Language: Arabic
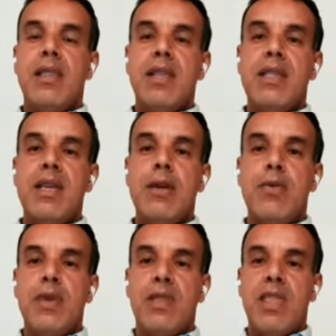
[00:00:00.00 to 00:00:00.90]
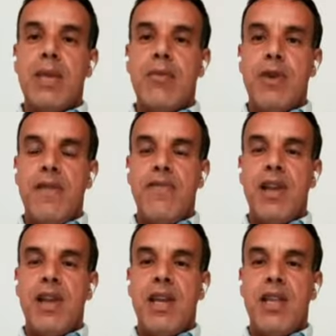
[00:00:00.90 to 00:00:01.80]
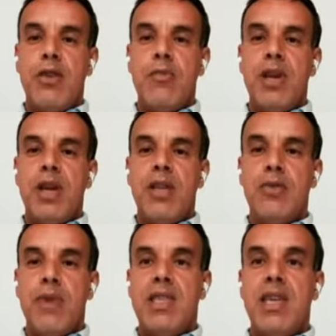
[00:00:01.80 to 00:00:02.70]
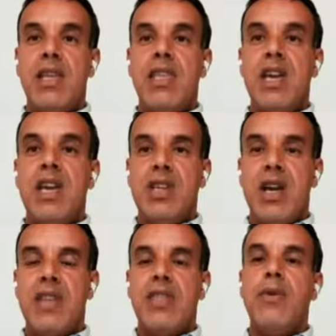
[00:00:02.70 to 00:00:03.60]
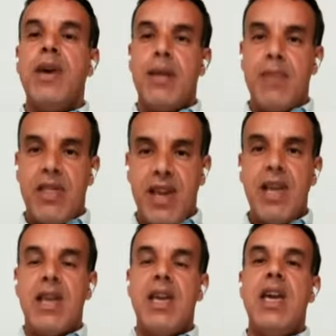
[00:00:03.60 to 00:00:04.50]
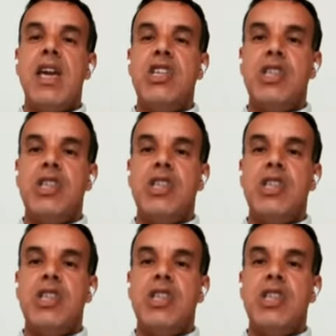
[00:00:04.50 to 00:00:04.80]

التنسيق والتنظيم افضل كانت يمكن ان تؤدي نتائج اكثر ورغم ذلك هي